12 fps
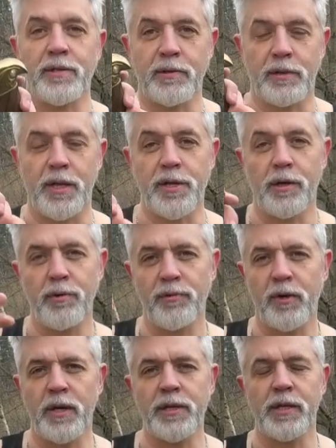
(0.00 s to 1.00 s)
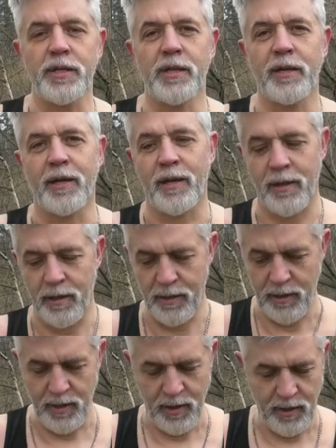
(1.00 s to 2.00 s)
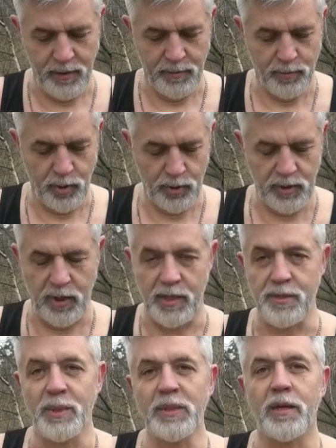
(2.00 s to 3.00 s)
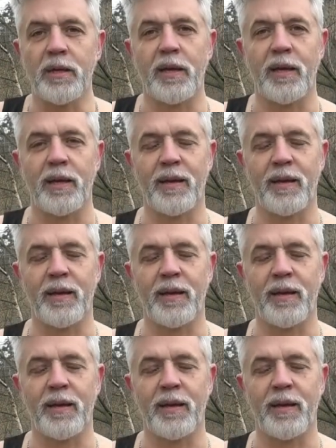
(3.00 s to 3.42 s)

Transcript: это не тренировка, конечно, просто разминка.